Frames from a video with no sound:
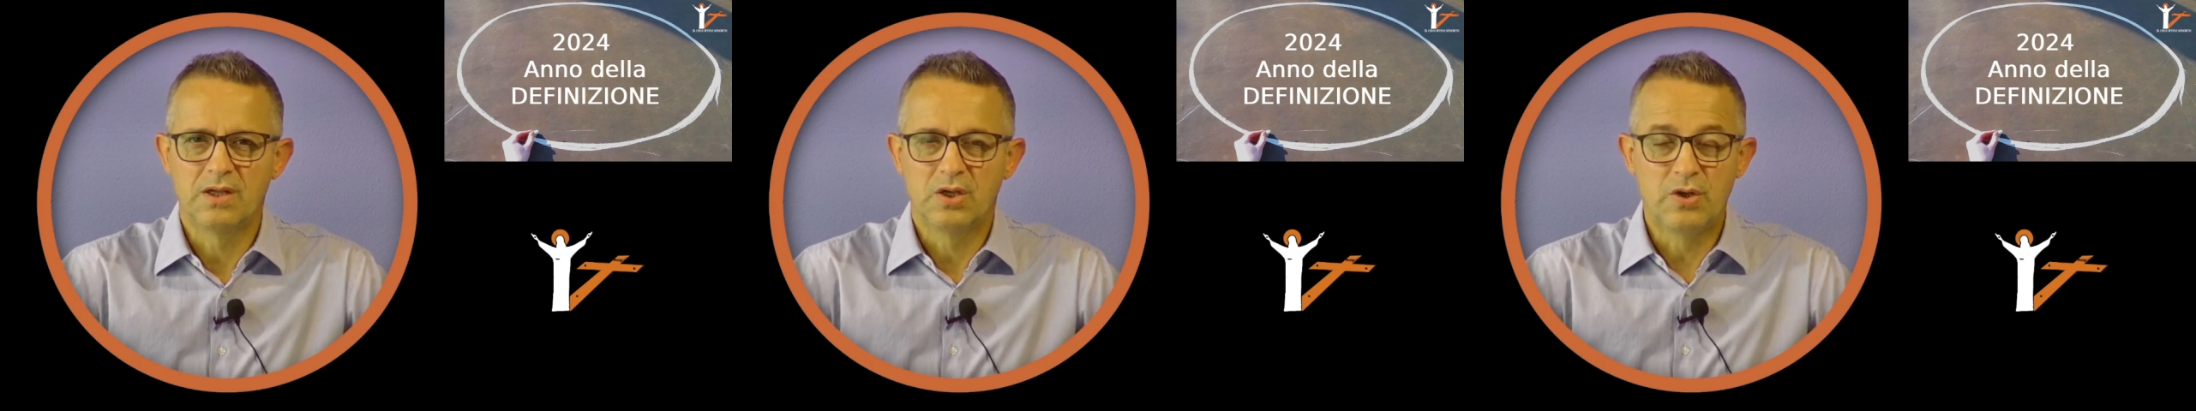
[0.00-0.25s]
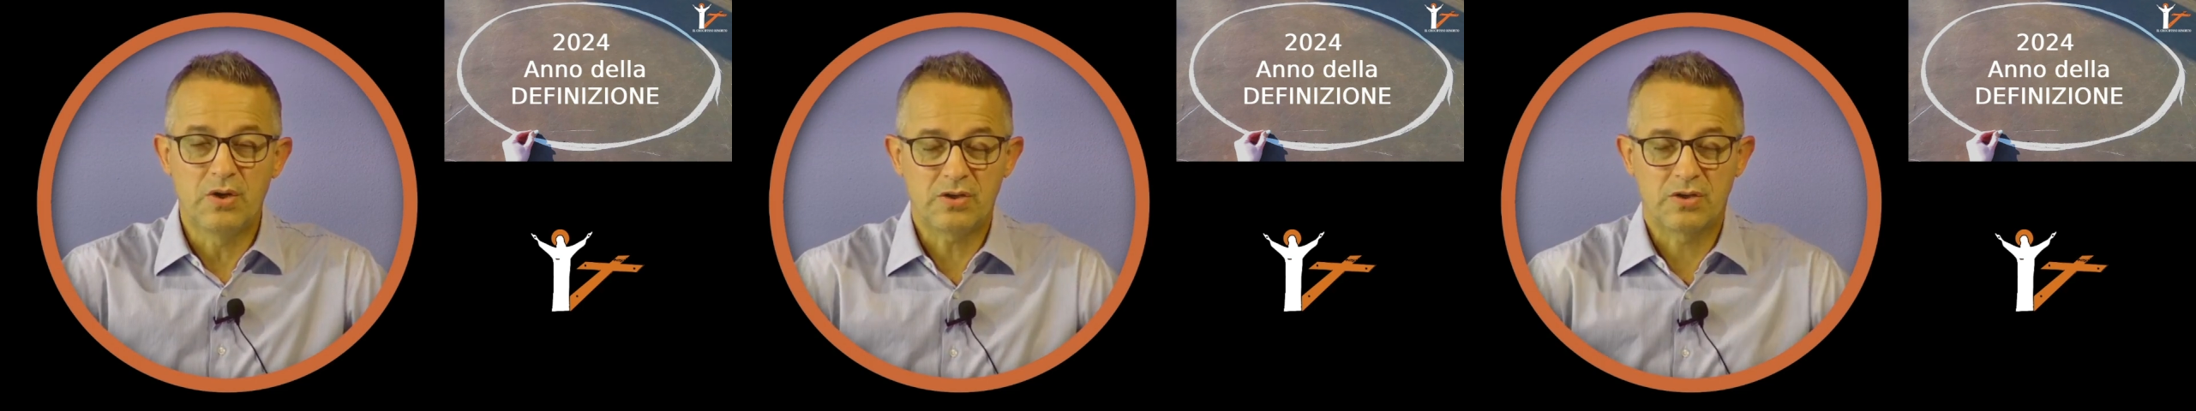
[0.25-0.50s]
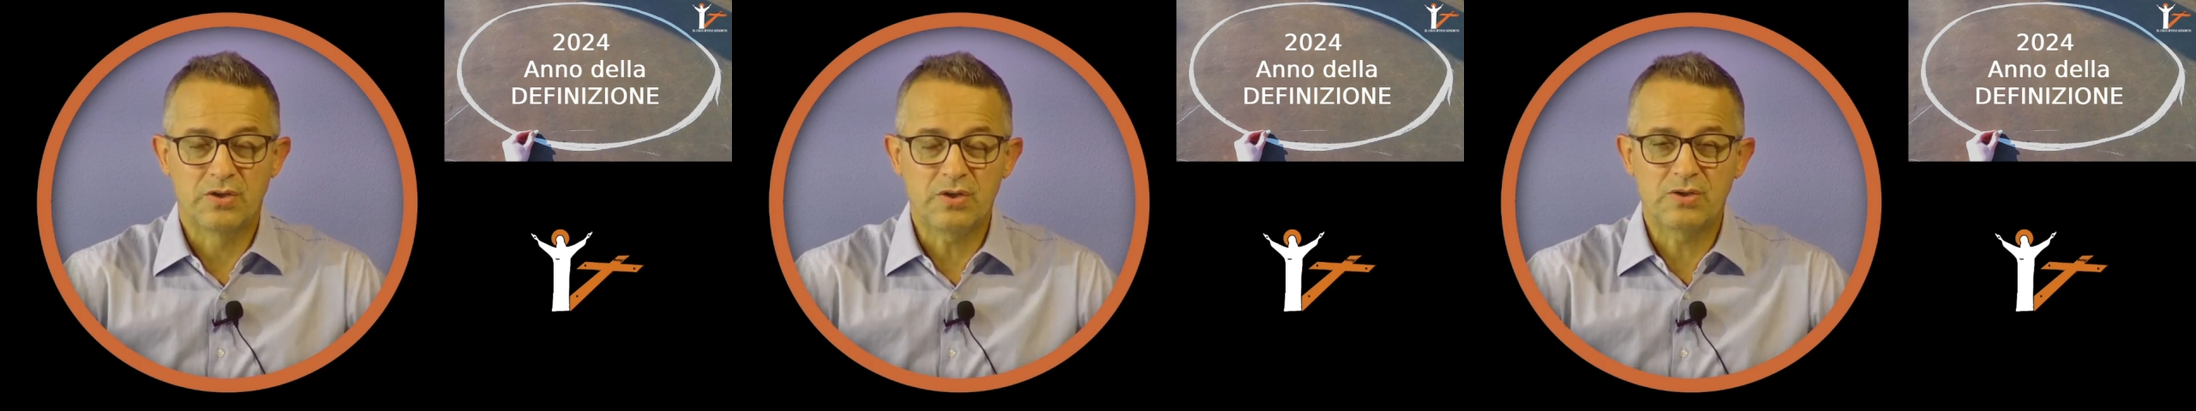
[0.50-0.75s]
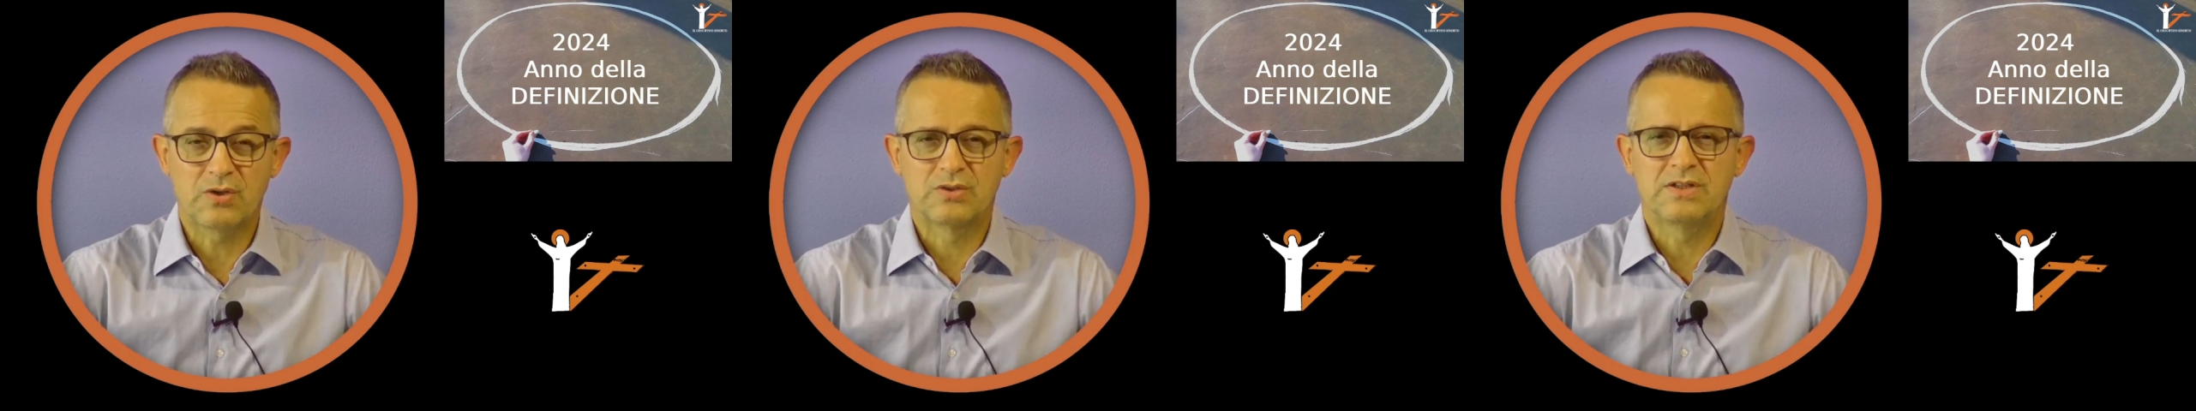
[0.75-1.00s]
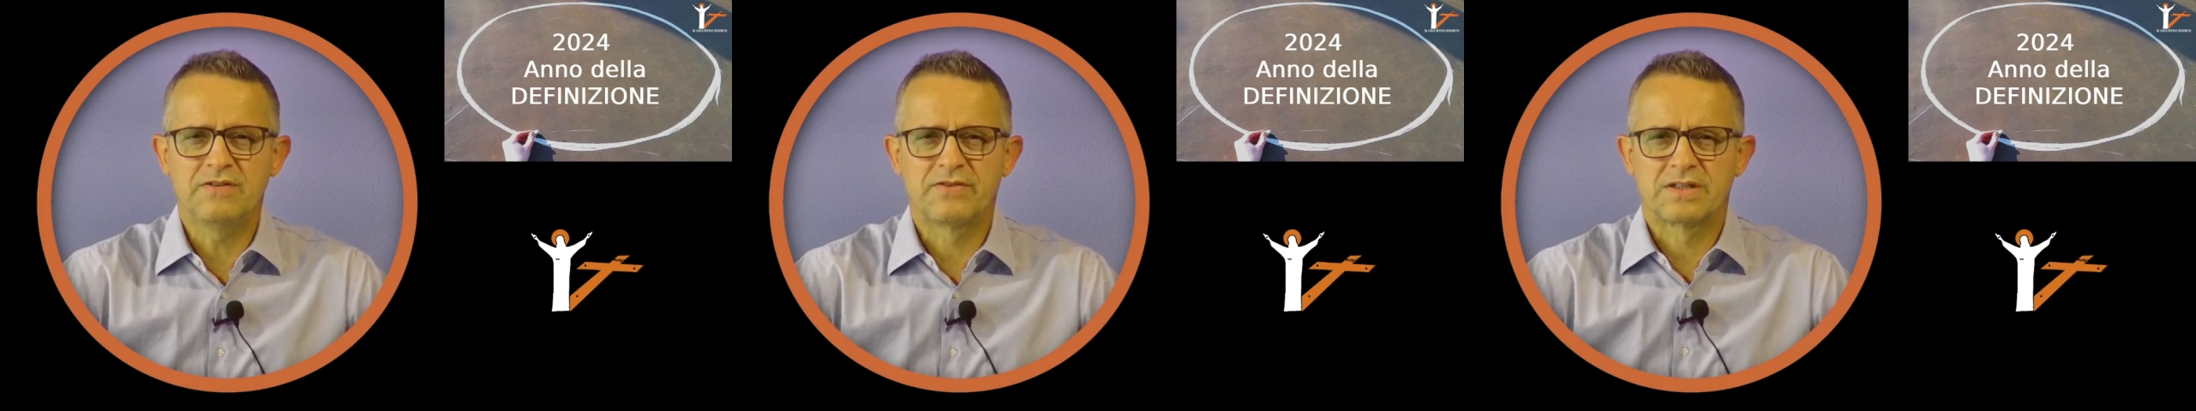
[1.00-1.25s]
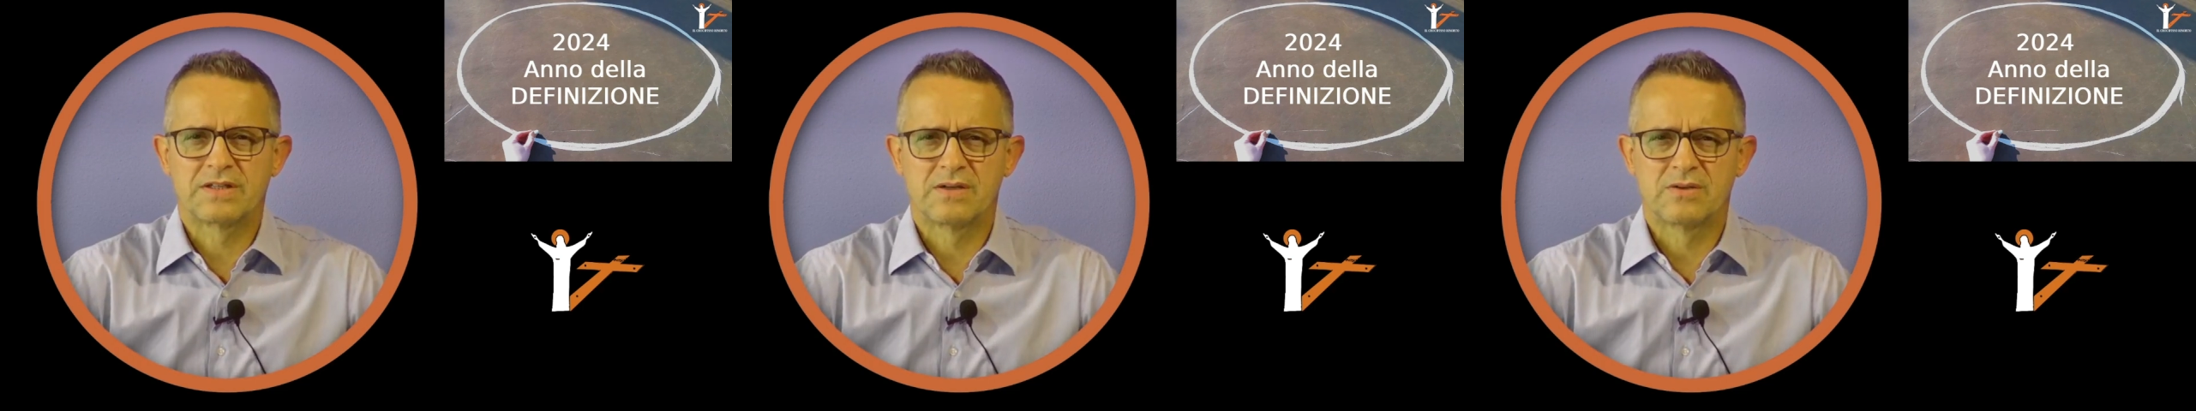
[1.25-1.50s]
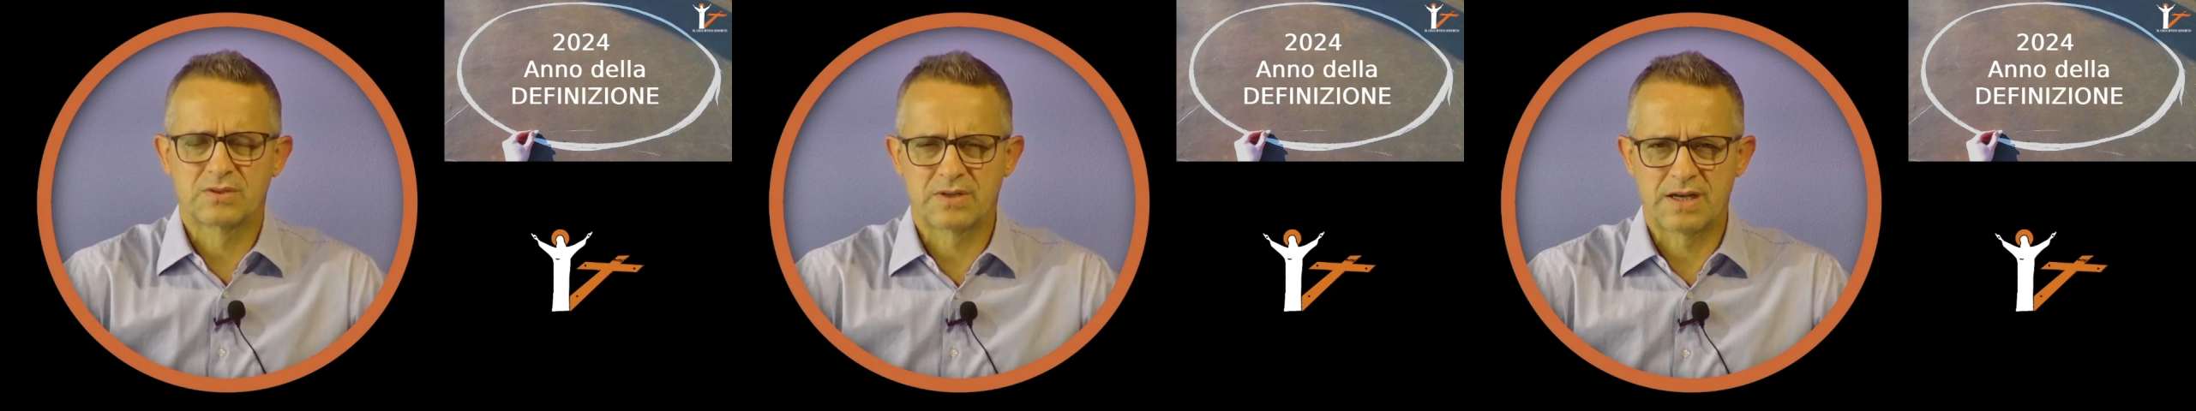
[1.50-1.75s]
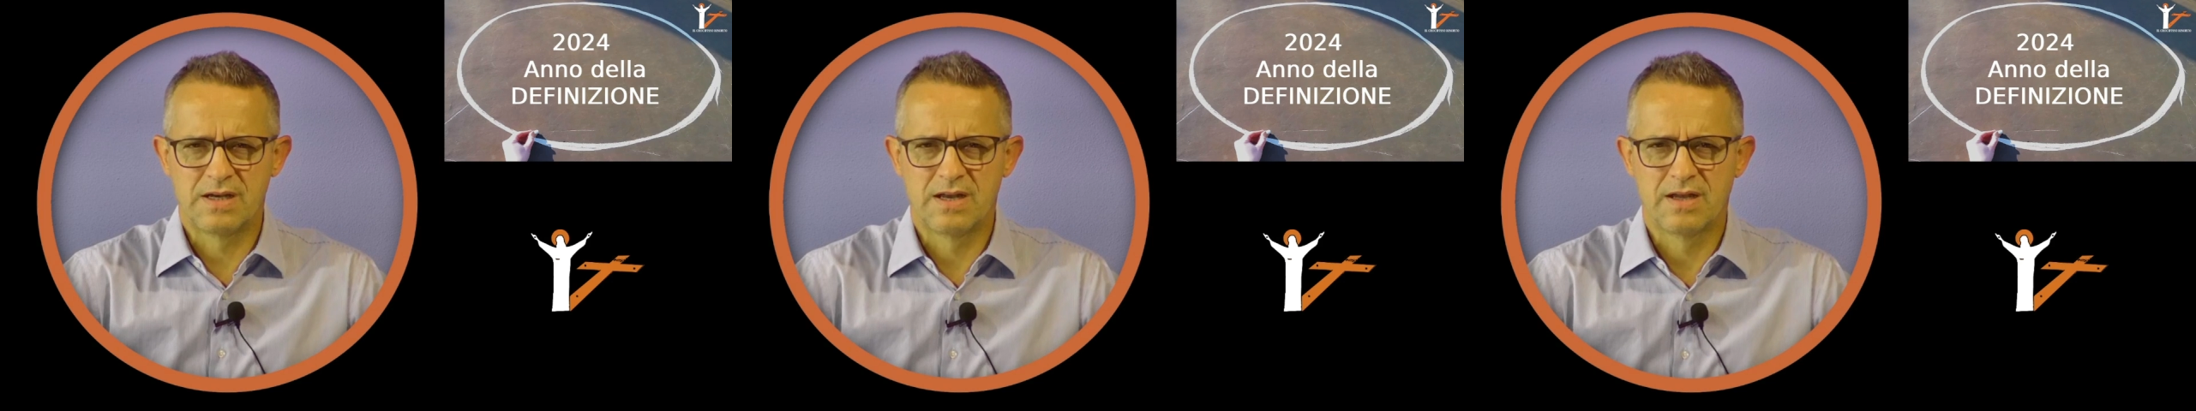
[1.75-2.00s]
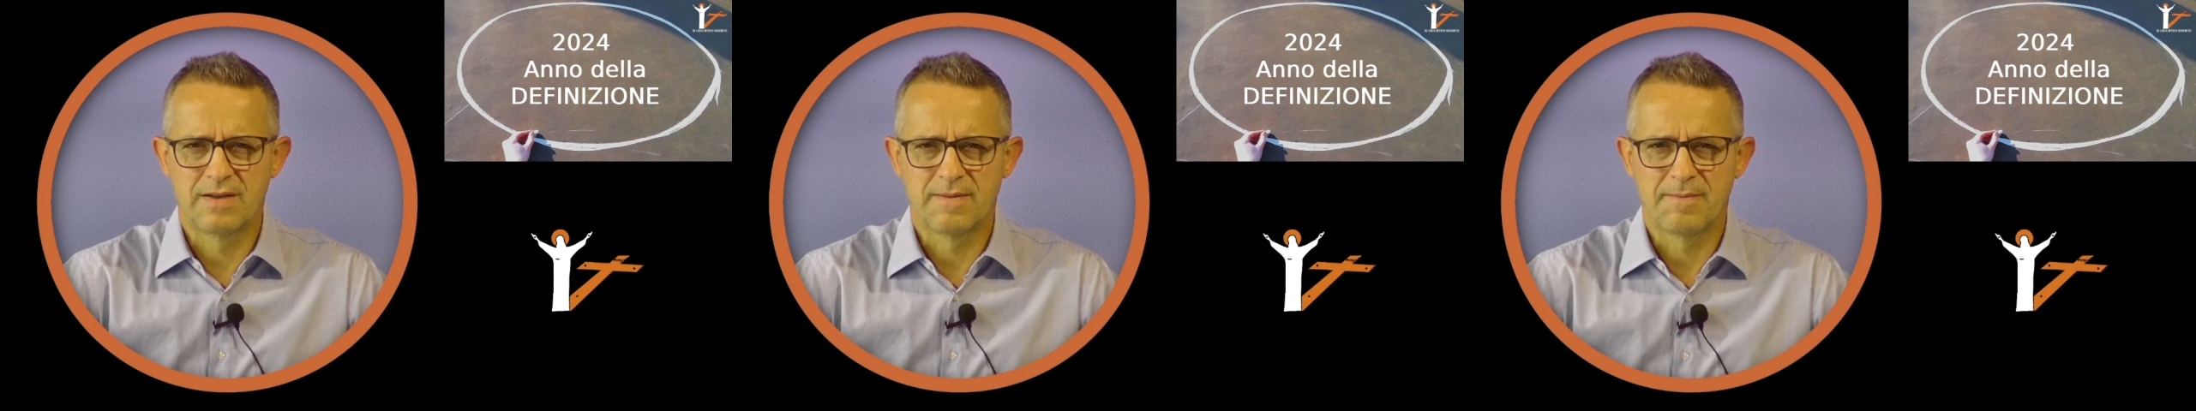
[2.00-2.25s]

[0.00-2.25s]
No, non così fratello, sorella,